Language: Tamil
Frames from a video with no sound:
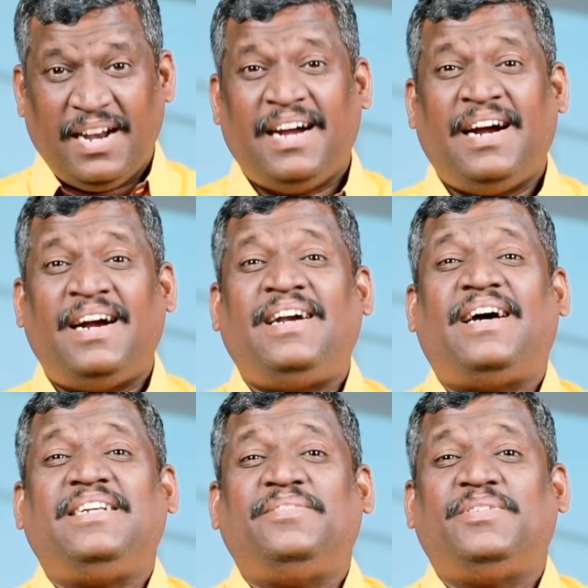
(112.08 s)
நகல்
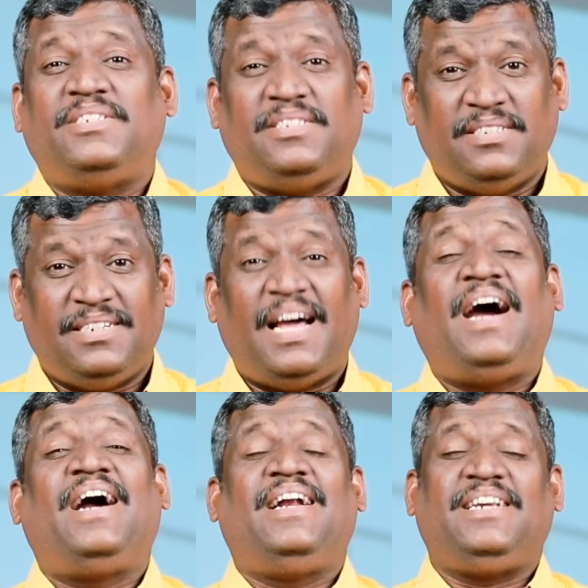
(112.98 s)
அறிவு
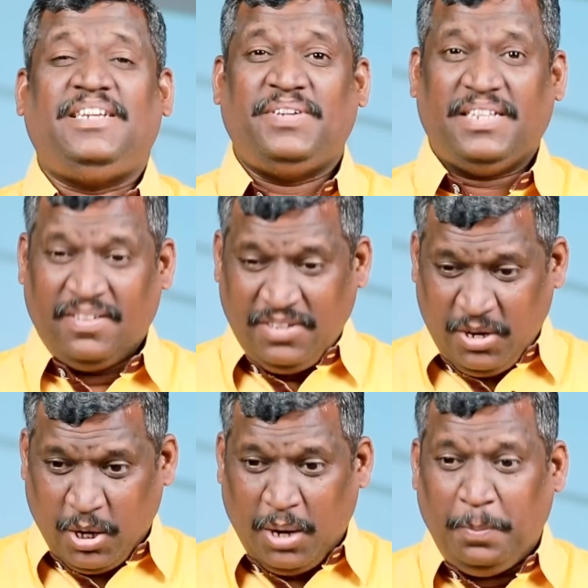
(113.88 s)
நகல் அறிவு அதாவது
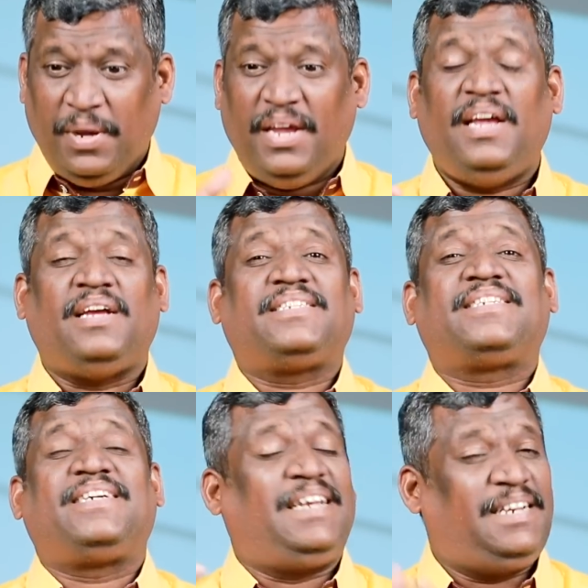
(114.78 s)
காப்பியிங்
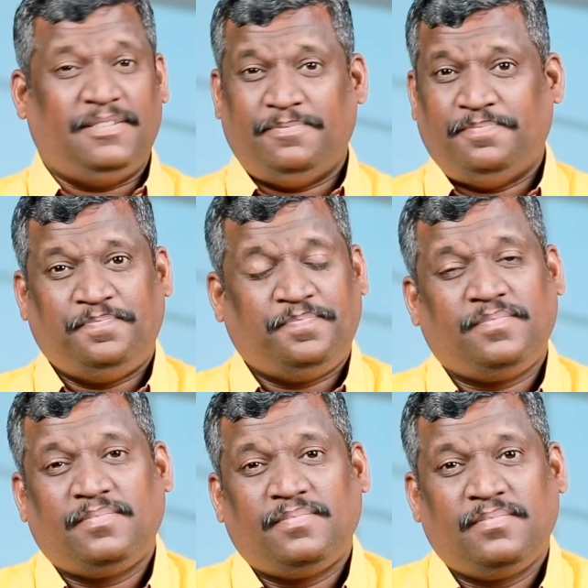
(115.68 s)
ஸ்கில்
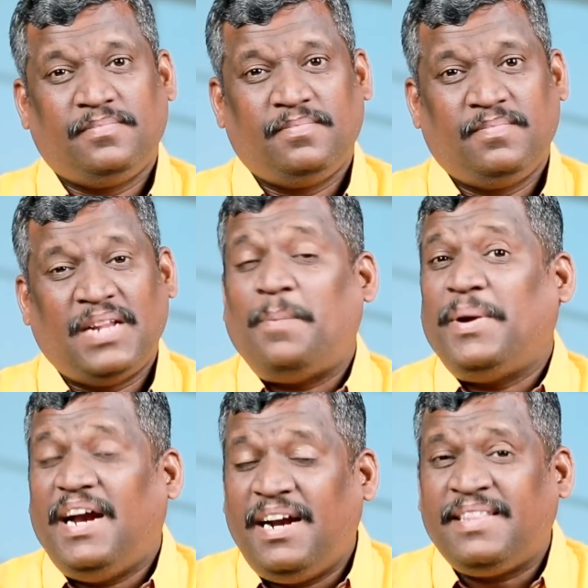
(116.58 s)
அப்போ
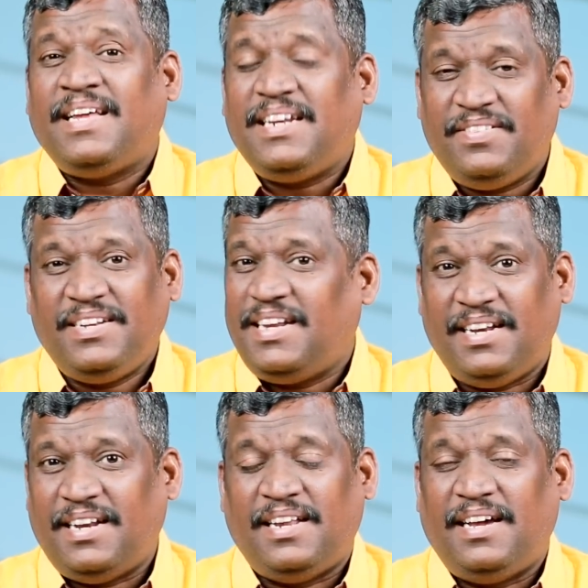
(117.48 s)
எழுத்து அறிவுன்னு
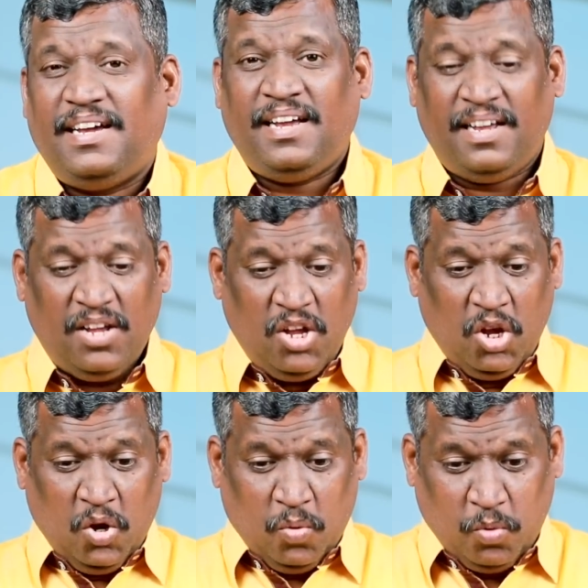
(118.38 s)
என்னென்னா
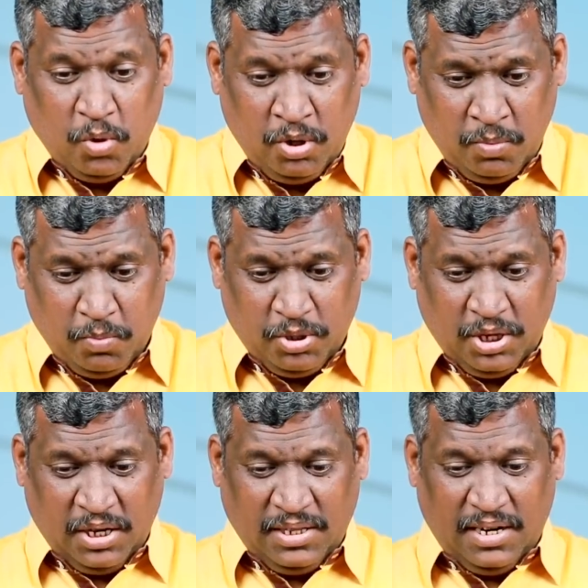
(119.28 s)
ஒரு
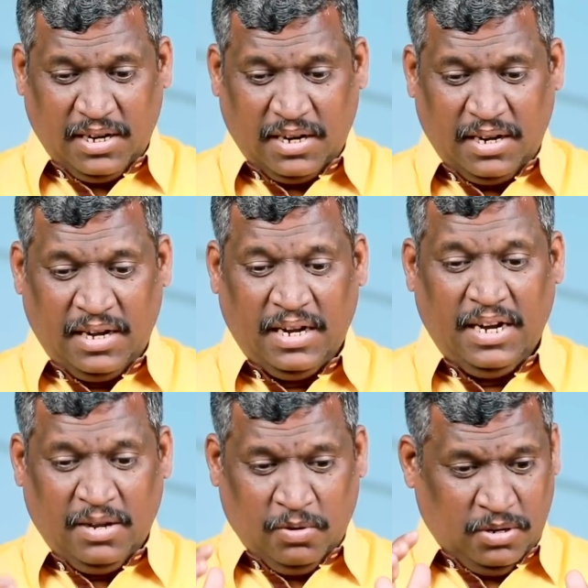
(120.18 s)
புத்தகத்தில் இருக்கிற
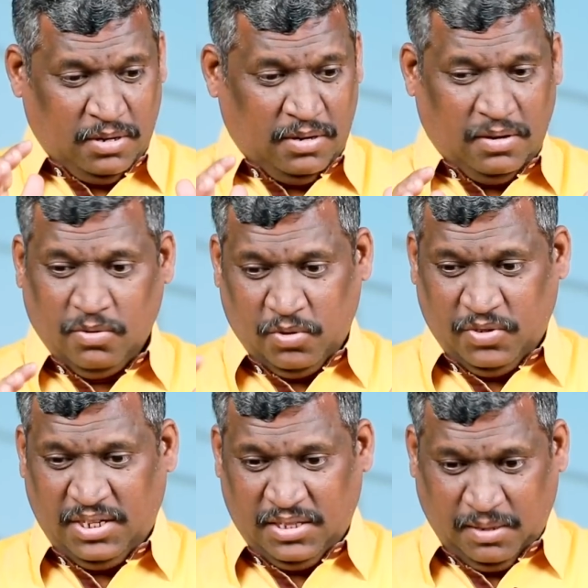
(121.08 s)
இல்லை ஒரு ஒரு
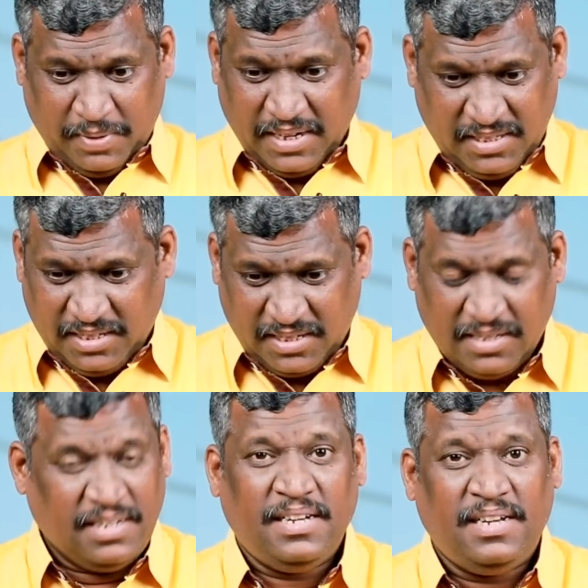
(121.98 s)
விஷயத்தை படிச்சுட்டு
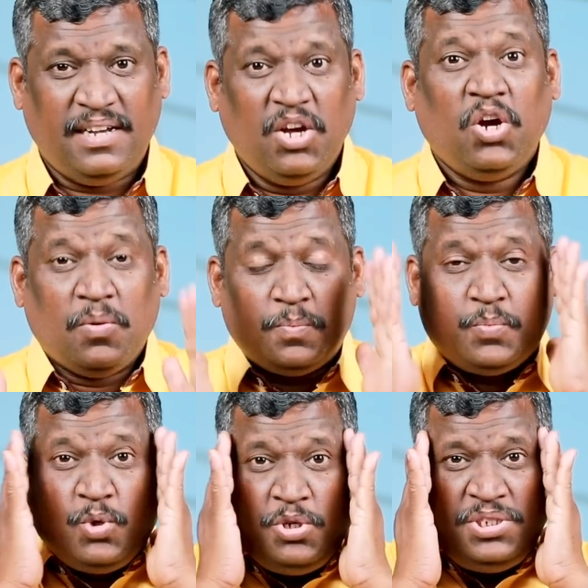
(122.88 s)

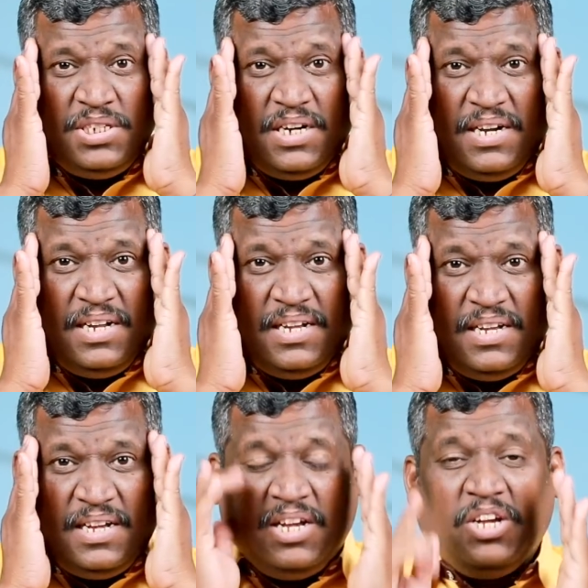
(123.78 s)
புரிஞ்சுக்கிட்டு
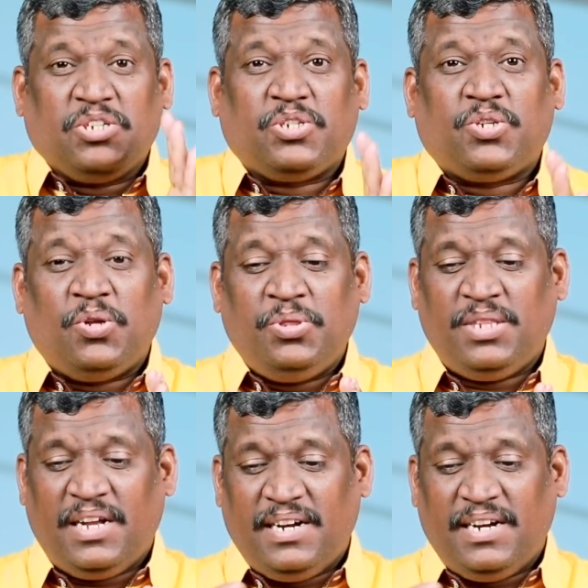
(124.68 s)
சொந்த